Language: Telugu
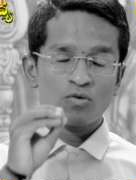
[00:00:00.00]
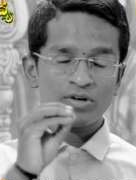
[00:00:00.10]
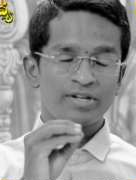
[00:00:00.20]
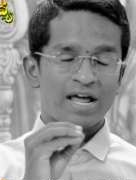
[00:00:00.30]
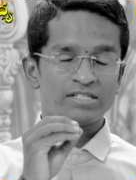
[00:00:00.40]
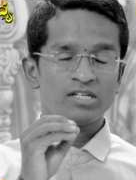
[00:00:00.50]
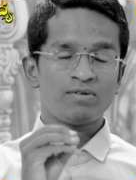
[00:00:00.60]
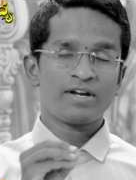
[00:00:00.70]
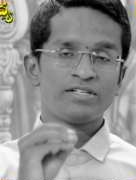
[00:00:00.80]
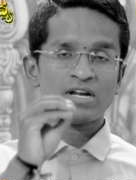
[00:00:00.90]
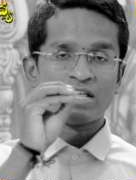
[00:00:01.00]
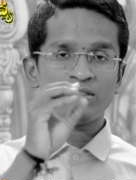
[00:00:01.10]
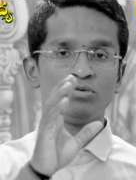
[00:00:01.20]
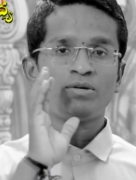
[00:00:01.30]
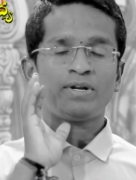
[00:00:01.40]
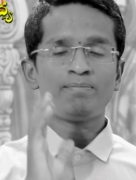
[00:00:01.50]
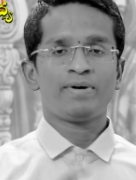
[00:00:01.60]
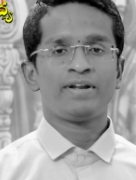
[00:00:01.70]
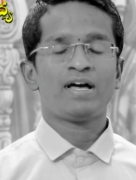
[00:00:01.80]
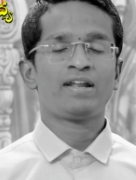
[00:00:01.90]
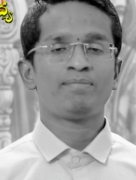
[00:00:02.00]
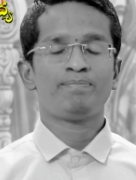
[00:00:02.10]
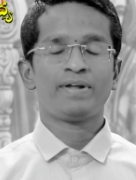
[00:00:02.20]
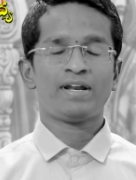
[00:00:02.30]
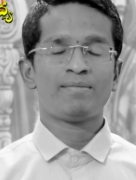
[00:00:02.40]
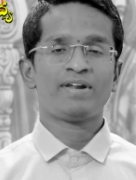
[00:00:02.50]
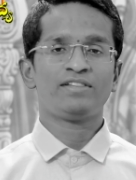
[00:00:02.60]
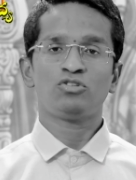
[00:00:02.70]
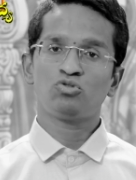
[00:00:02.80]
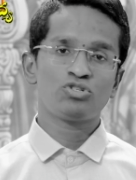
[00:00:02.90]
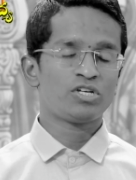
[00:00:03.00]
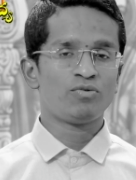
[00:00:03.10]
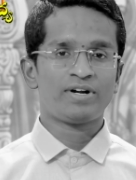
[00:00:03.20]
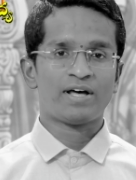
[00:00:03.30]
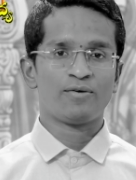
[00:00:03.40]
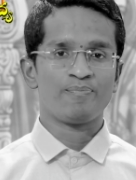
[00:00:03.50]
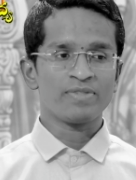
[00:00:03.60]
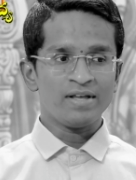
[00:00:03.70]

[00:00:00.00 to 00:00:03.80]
కొన్ని రాశుల వారికి చాలా అద్భుతమైన పరిహార పరిణామాలు అయితే చూసే ఉంటారు